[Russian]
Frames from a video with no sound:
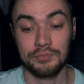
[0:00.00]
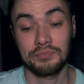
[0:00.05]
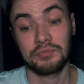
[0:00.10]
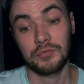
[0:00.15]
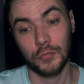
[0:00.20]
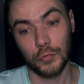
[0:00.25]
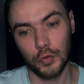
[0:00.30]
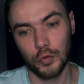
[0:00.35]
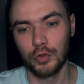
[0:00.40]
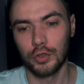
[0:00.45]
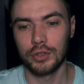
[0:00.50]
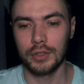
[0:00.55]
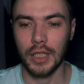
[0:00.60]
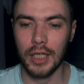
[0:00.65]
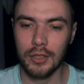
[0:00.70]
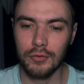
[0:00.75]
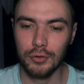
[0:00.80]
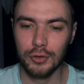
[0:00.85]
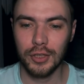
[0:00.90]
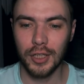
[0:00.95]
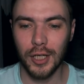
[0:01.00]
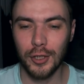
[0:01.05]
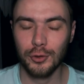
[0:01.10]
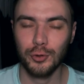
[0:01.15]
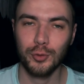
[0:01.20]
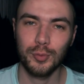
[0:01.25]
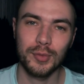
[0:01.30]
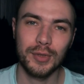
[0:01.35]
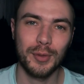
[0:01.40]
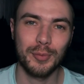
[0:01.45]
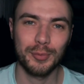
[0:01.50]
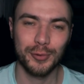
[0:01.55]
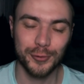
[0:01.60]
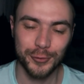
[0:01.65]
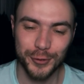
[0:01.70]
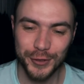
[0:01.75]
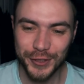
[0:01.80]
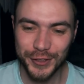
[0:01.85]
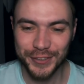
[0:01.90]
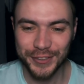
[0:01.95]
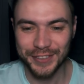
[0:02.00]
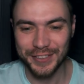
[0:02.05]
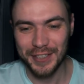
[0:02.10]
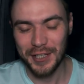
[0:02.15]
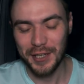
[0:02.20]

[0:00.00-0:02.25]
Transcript: Ну, вот так вот как-то у меня получилось.